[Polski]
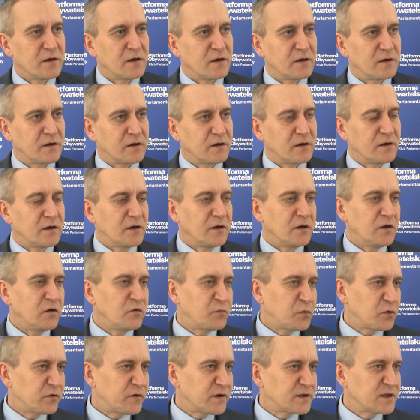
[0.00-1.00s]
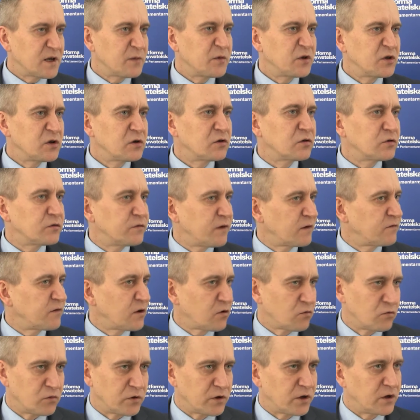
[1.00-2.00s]
y, i wprowadzamy tylko dwa
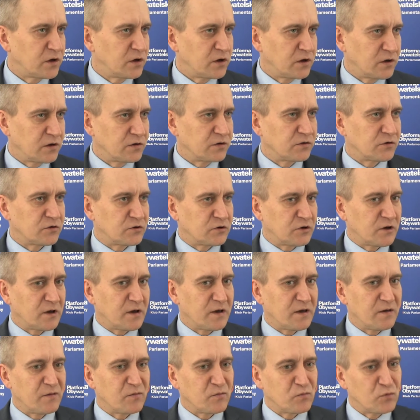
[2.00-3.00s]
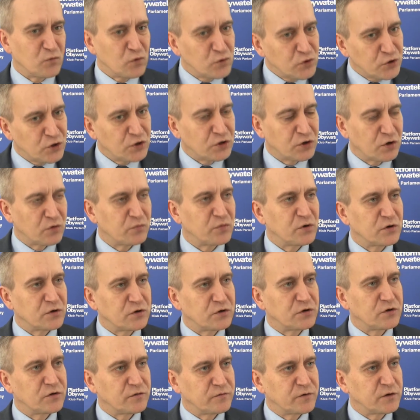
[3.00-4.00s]
warunki, że musi to
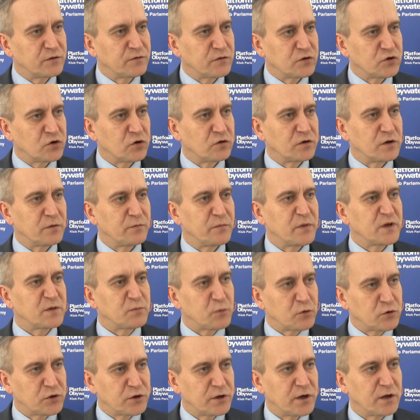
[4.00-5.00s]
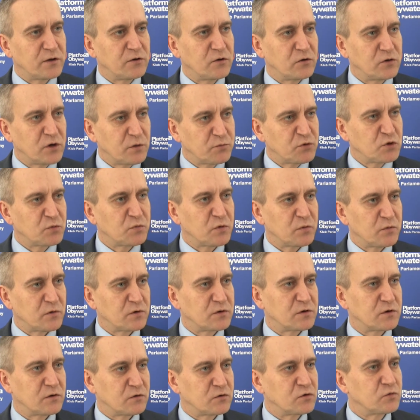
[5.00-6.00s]
być wytworzone bezpośrednio, nie przy
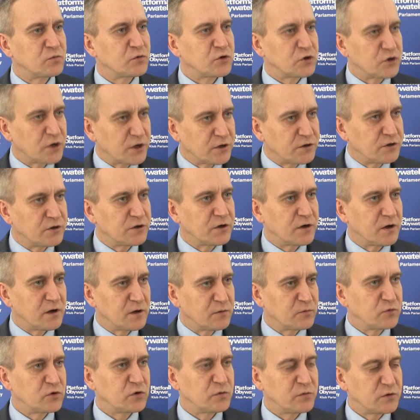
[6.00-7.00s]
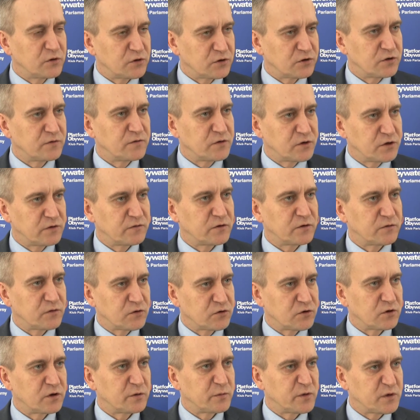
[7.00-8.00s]
pomocy osób trzecich, ale musi być rzeczywiście
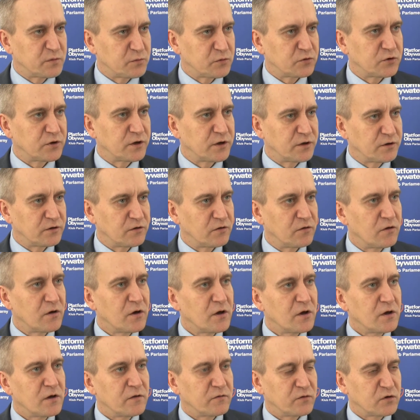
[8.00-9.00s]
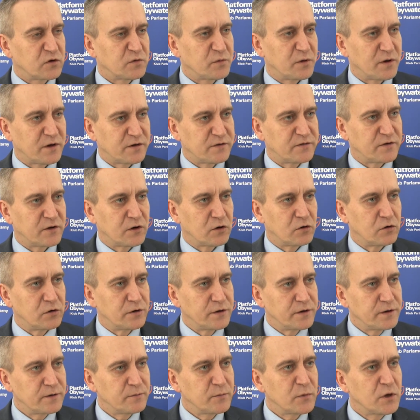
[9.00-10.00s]
wytworzone bezpośrednio w gospodarstwie
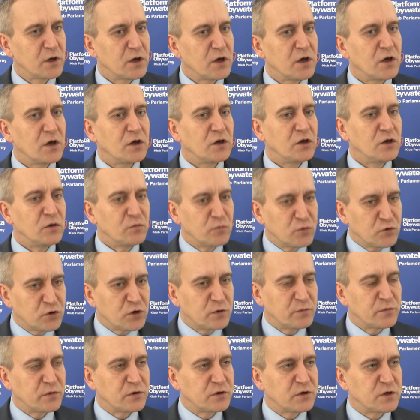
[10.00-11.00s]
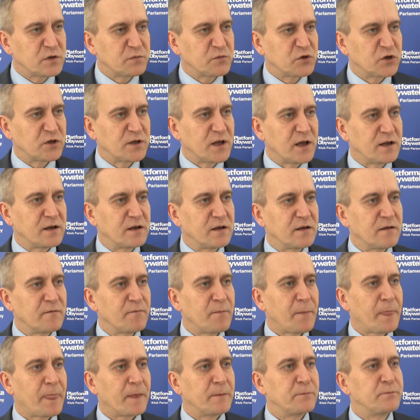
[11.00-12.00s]
rolnym i musi być sprzedane
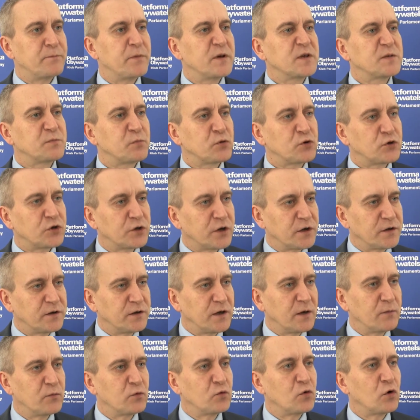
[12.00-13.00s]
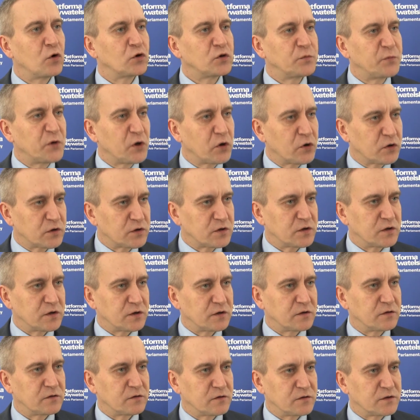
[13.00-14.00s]
bezpośredniemu odbiorcy.
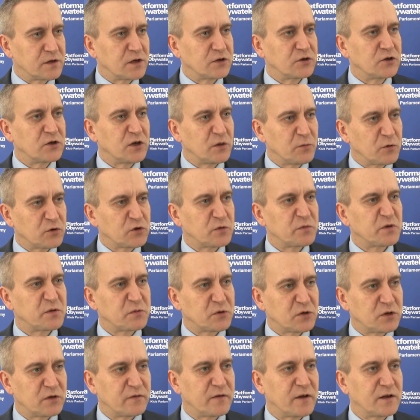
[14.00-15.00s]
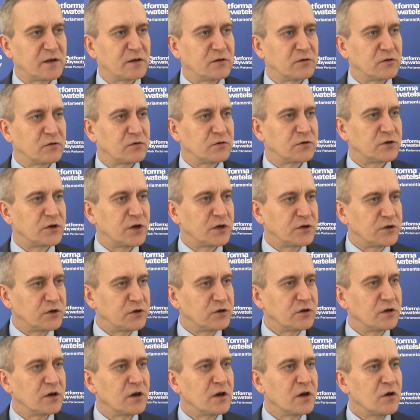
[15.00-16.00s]
To znaczy nie może być sprzedawane do sieci
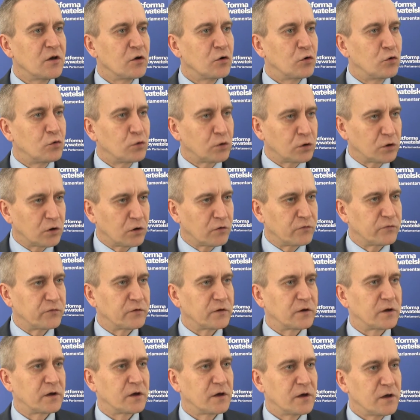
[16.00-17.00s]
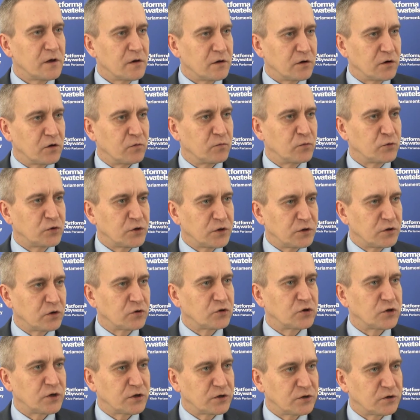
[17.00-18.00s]
hurtowych, to musi
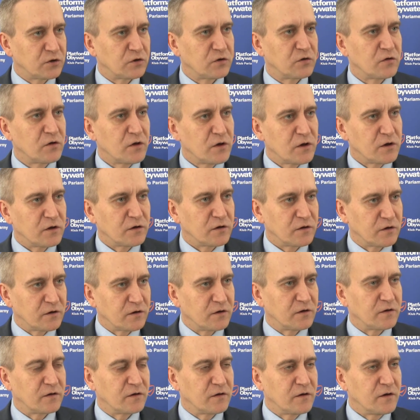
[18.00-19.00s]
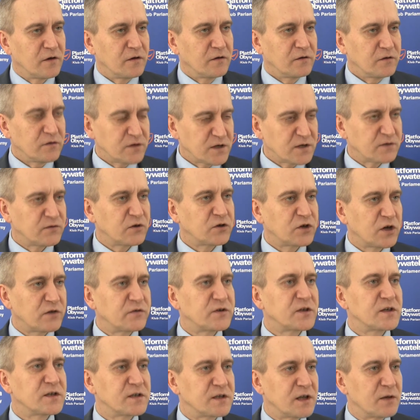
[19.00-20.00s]
dotrzeć to e, no zazwyczaj
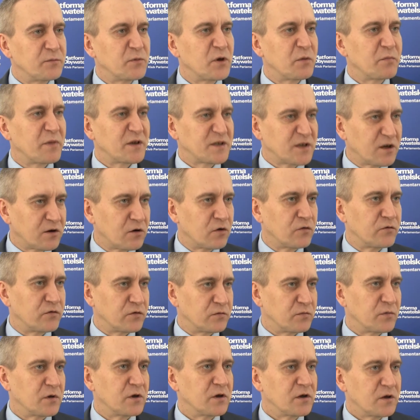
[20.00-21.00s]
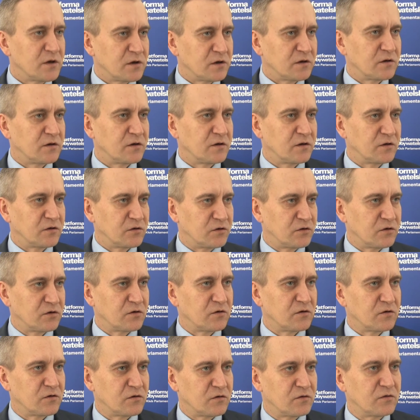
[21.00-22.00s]
w systemie bazarowym e,
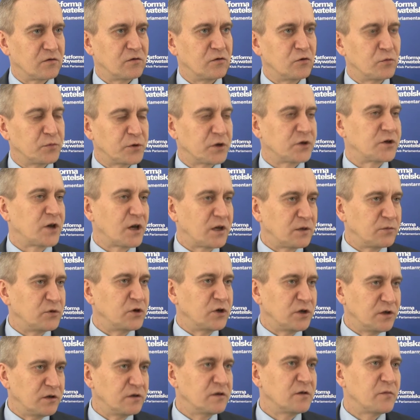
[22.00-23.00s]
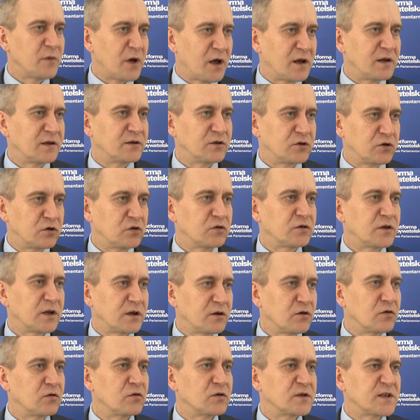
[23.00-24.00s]
do, lub też jakimś innym, ale do
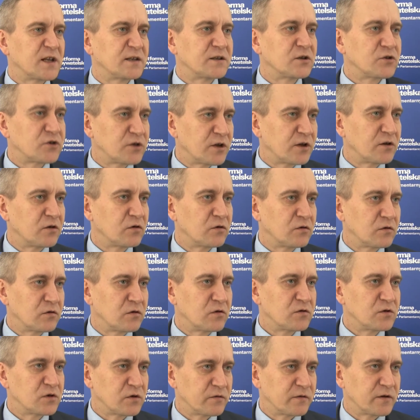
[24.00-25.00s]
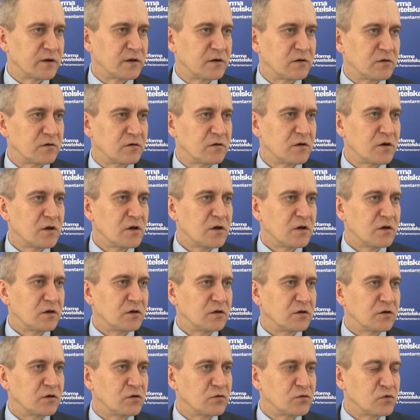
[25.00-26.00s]
tego ostatecznego, końcowego
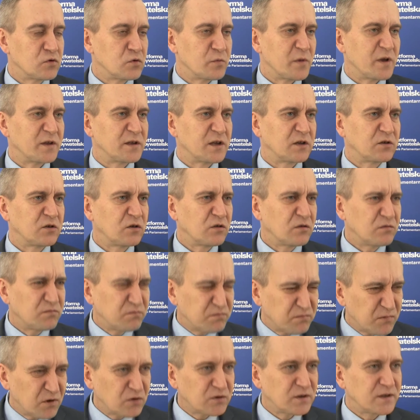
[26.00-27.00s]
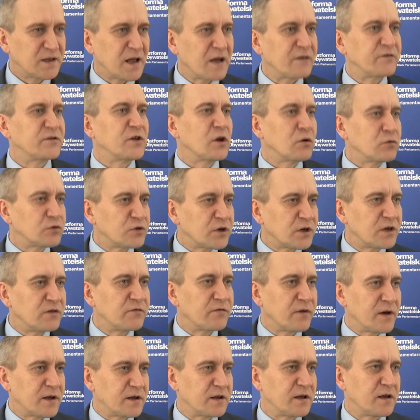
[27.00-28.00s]
e, konsumenta. To od dawna
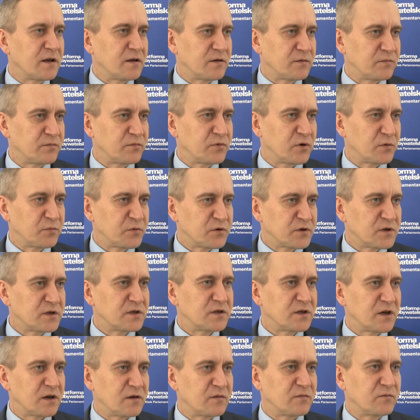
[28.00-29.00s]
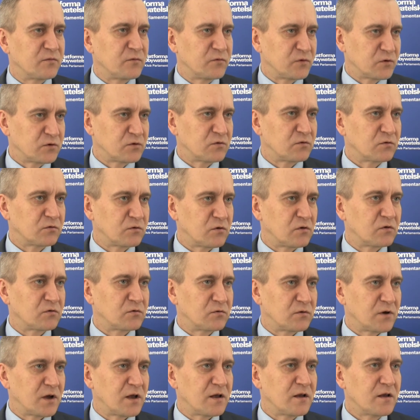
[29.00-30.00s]
oczekiwana propozycja, mówiąc krótko,
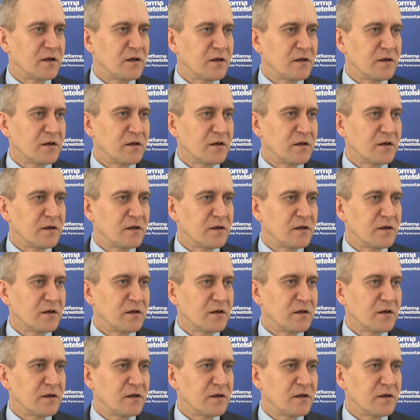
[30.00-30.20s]
która